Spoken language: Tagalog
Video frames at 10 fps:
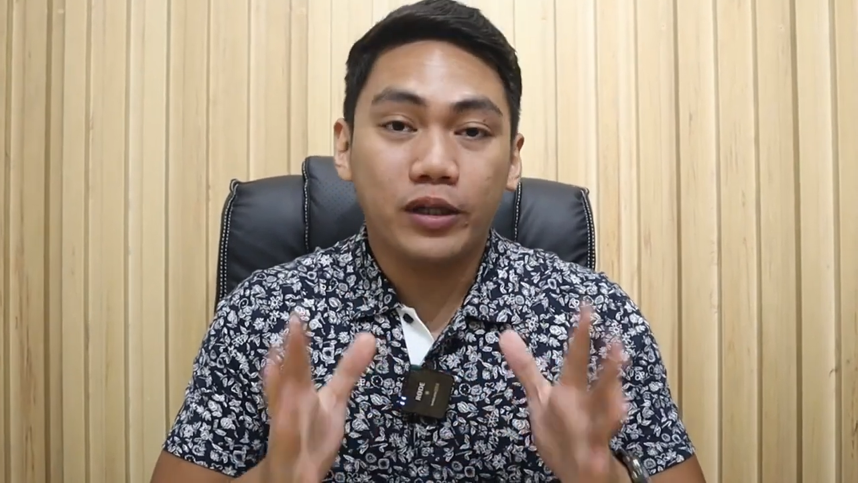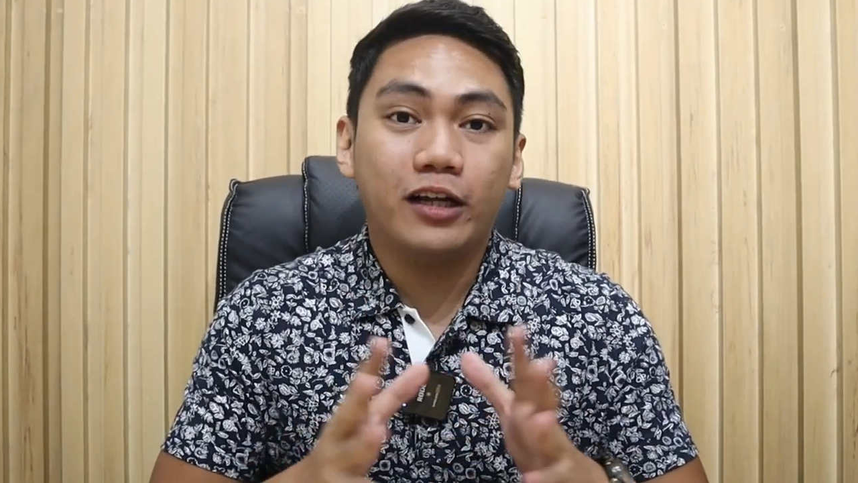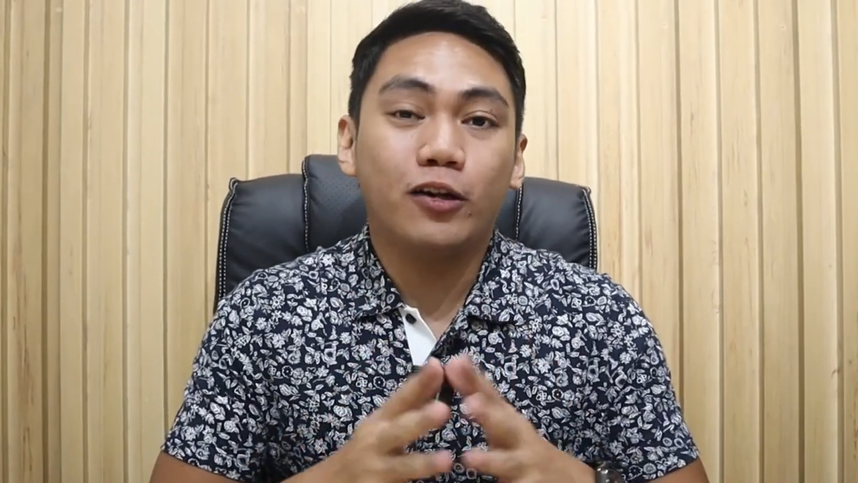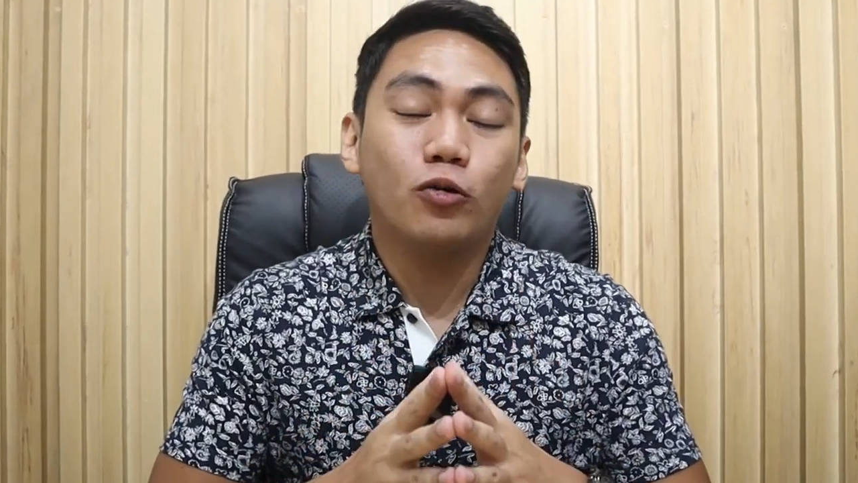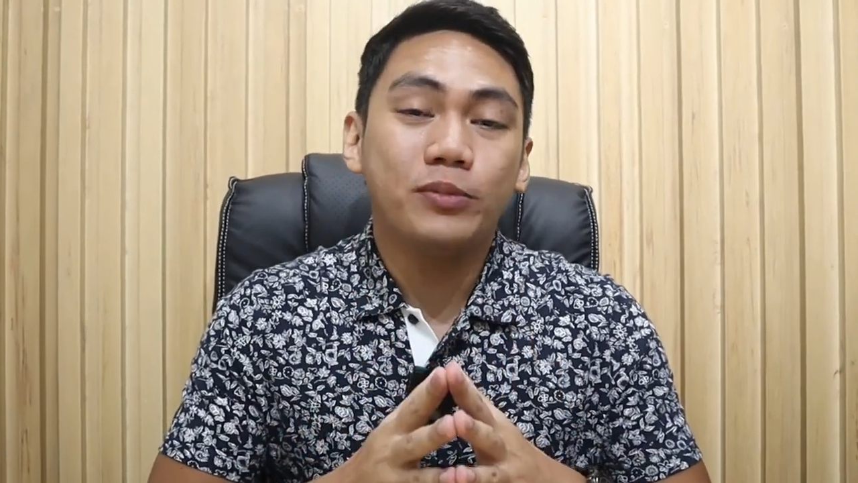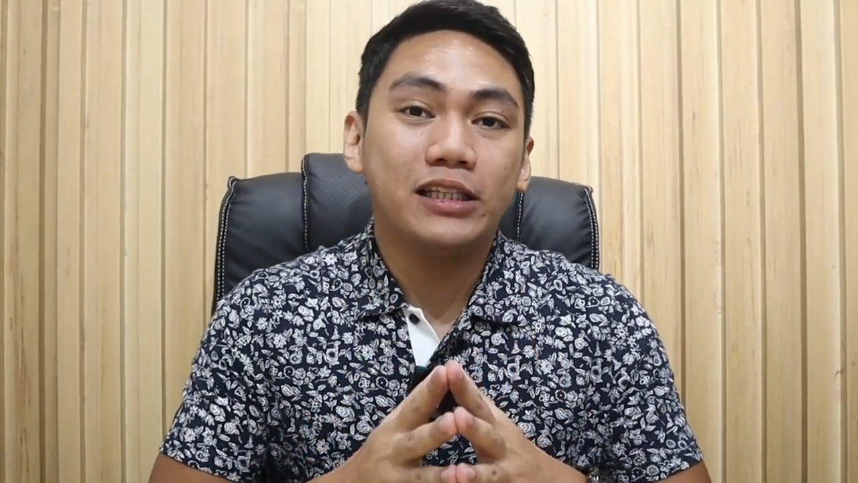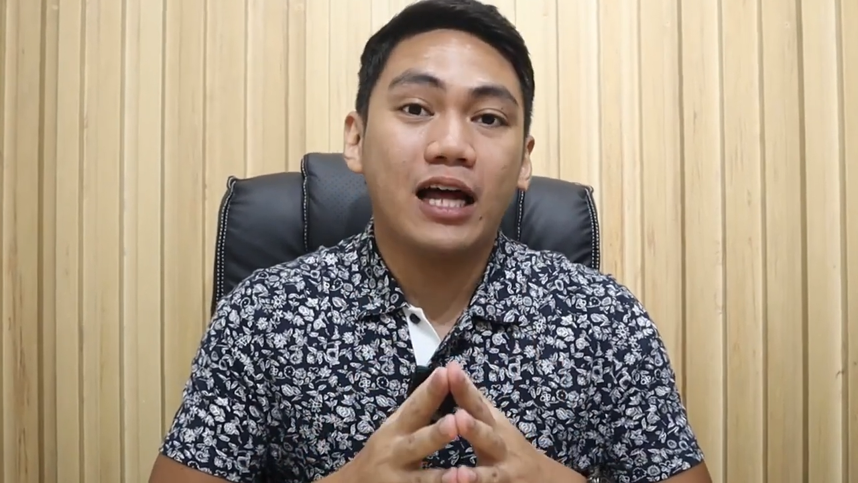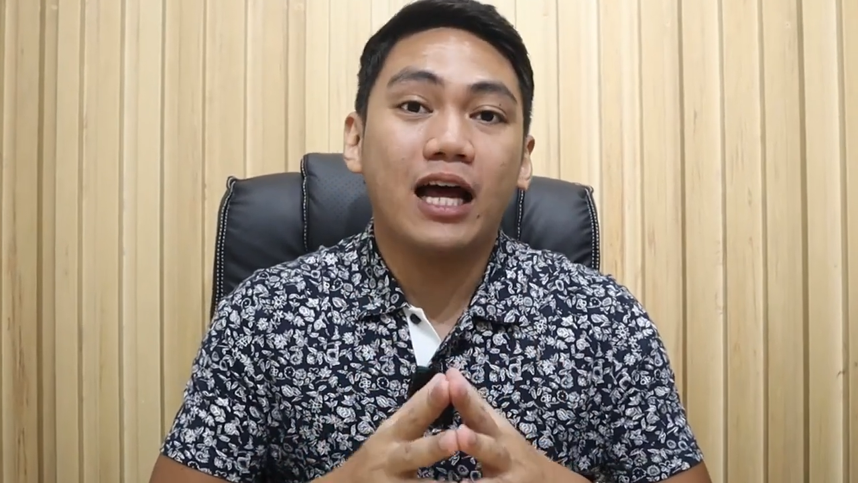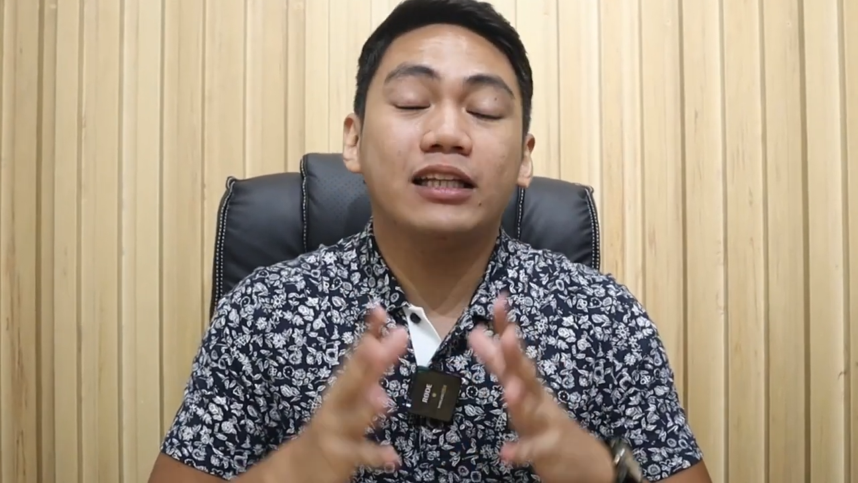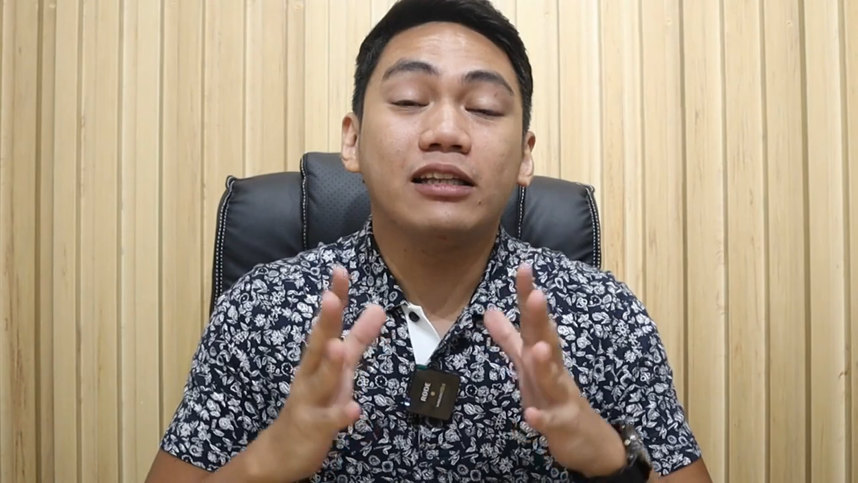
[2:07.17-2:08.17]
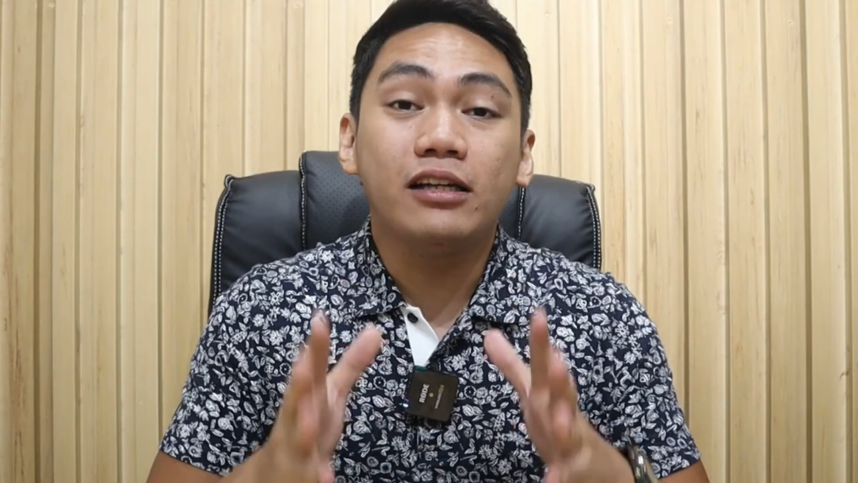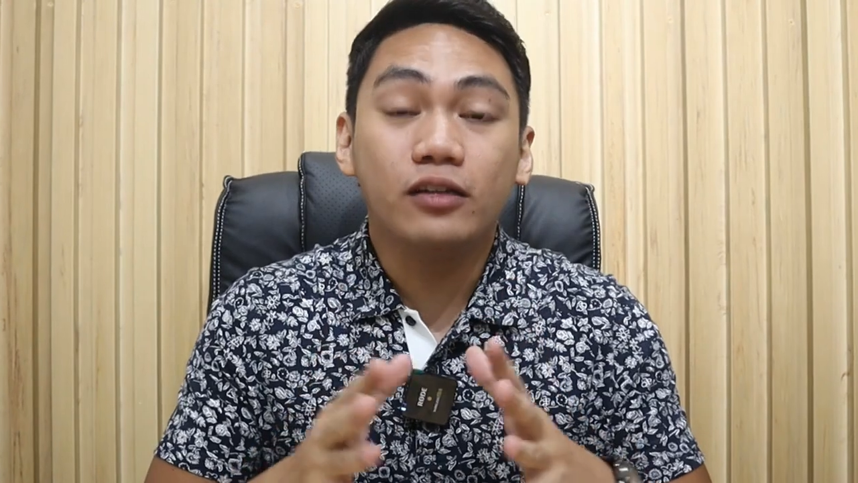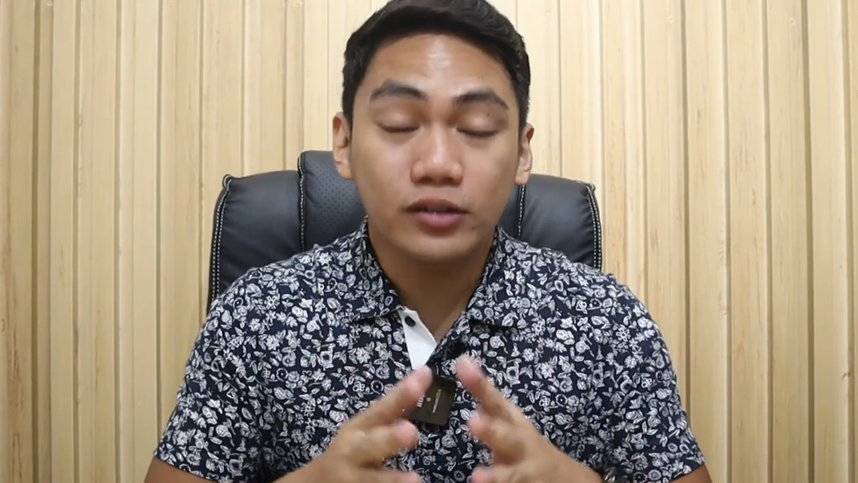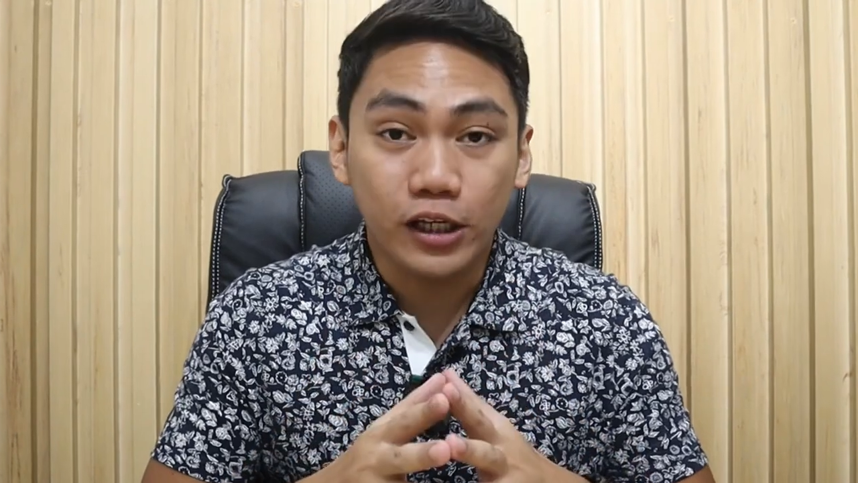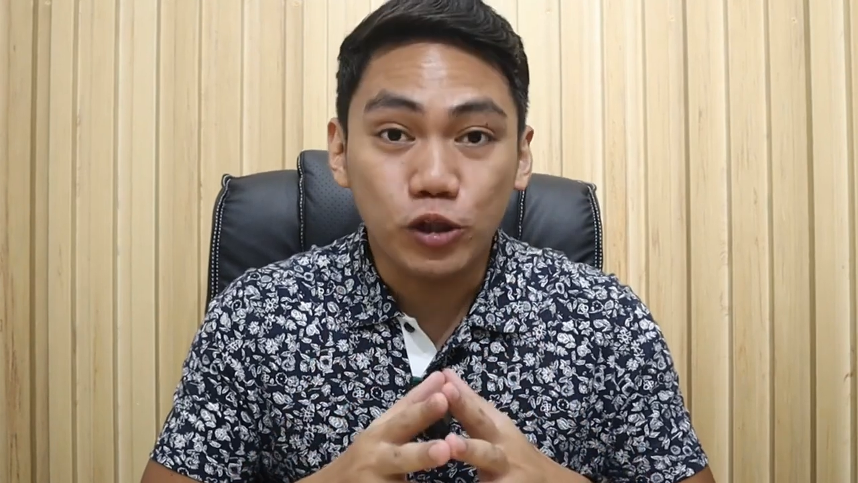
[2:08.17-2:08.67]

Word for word: pwede ka na kumita dito sa